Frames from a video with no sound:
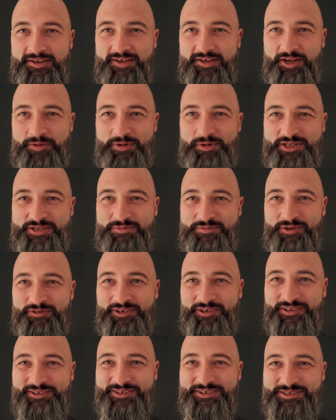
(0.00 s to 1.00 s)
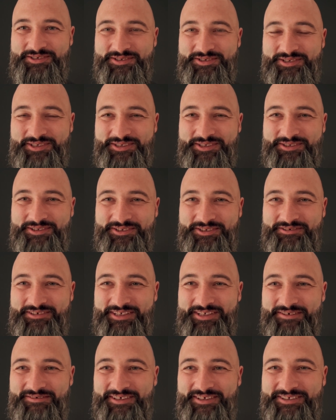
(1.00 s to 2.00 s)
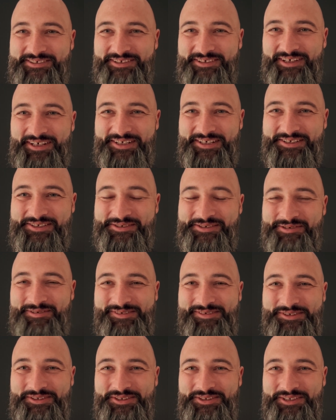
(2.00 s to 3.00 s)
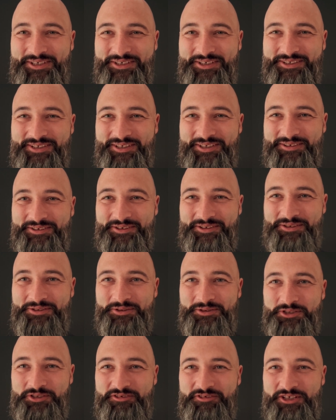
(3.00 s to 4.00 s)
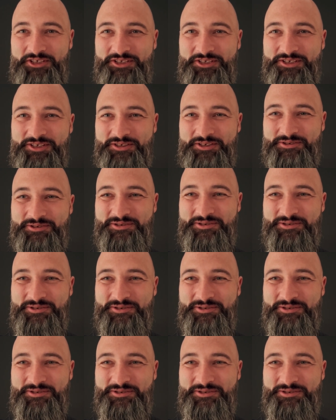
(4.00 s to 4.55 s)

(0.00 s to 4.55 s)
Niech będzie pochwalony Jezus Chrystus. Witam Was, kochani. Słowo dzisiejsze to świeczniku.